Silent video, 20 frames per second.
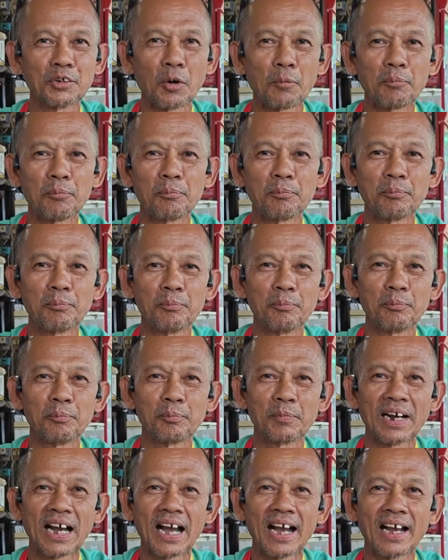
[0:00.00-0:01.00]
จบ
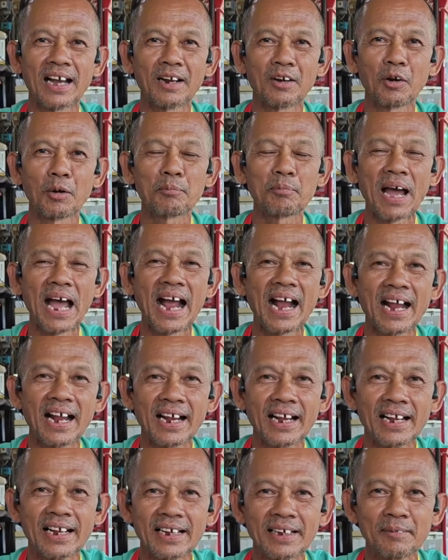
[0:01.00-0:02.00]
รถพัง
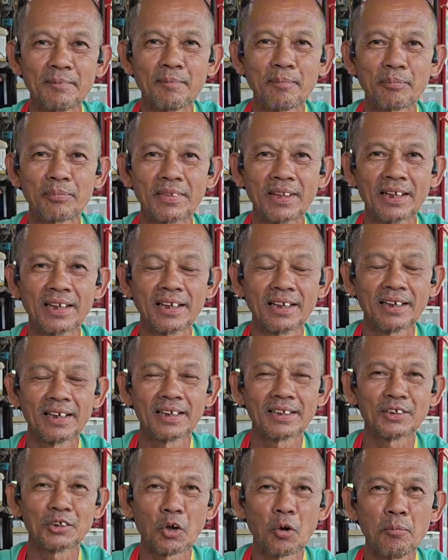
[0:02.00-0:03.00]
จมน้ำอ่ะ
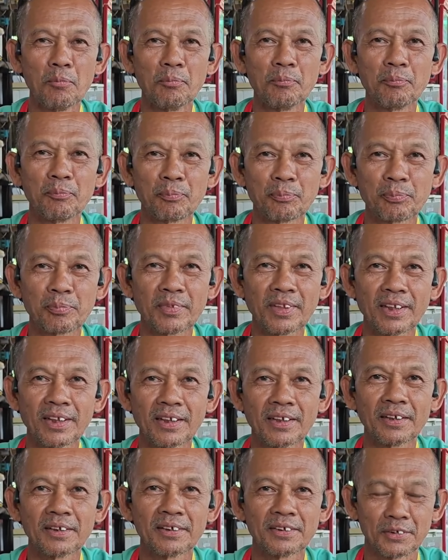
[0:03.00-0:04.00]
จม จ
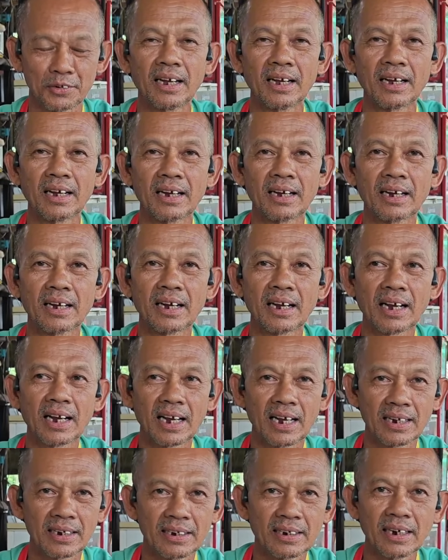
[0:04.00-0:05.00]
ม
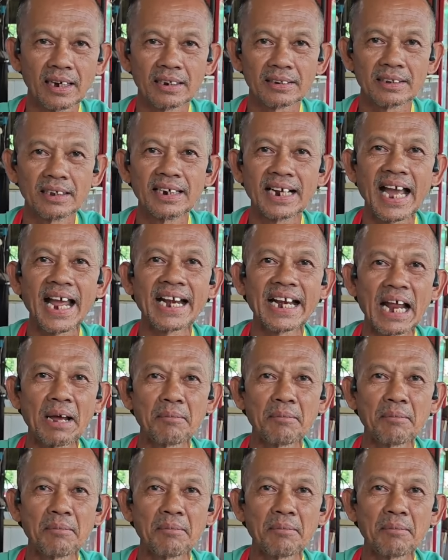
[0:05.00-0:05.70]
น้ำเครื่อง่ึงขั้น